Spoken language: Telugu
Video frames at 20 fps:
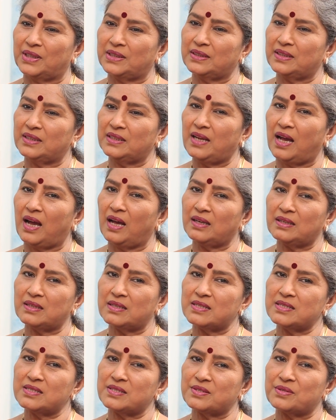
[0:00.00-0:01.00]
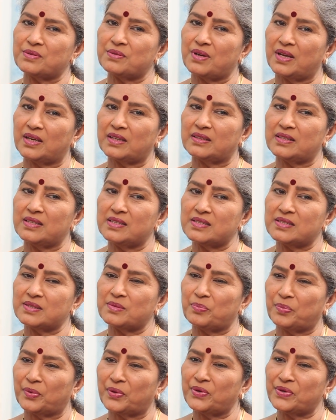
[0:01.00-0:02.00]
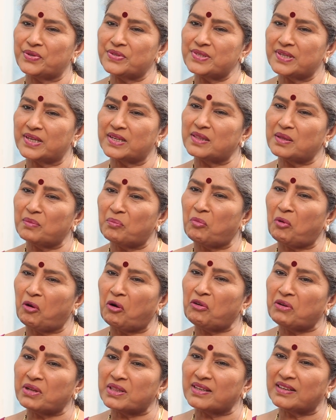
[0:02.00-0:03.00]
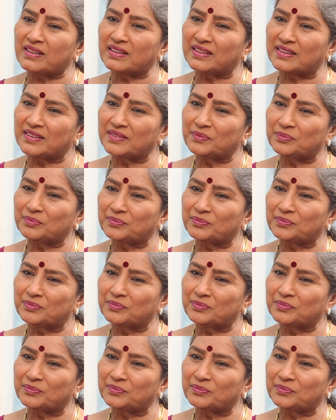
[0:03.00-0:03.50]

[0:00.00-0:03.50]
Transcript: అందుకని ఆర్టిస్ట్ నాకు తెలిసి ప్రొడ్యూసర్ అయితే బాగుండదండి